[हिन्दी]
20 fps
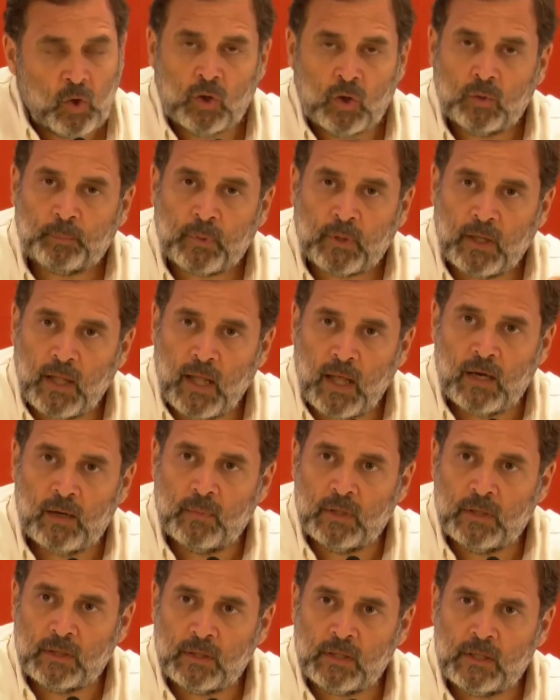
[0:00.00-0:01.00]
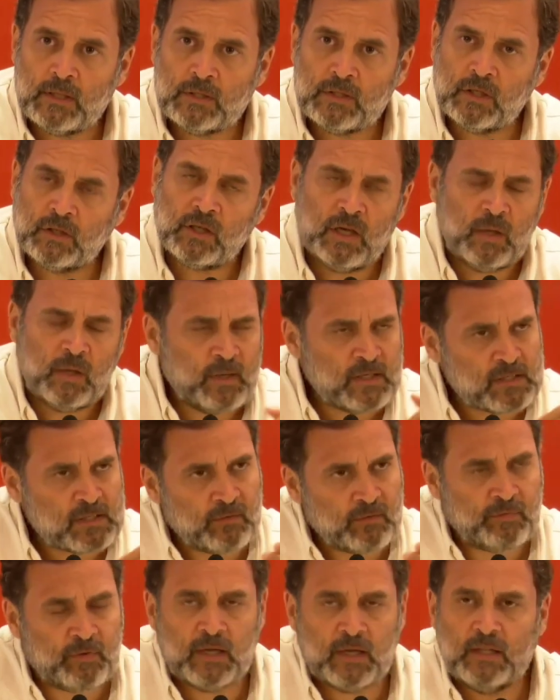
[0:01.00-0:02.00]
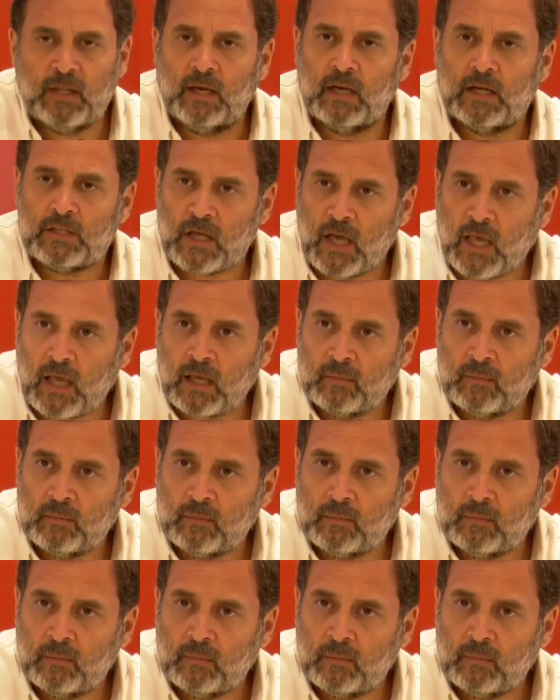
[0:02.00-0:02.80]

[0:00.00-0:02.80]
और प्रधानमंत्री जितनी भी सफाई देना चाहें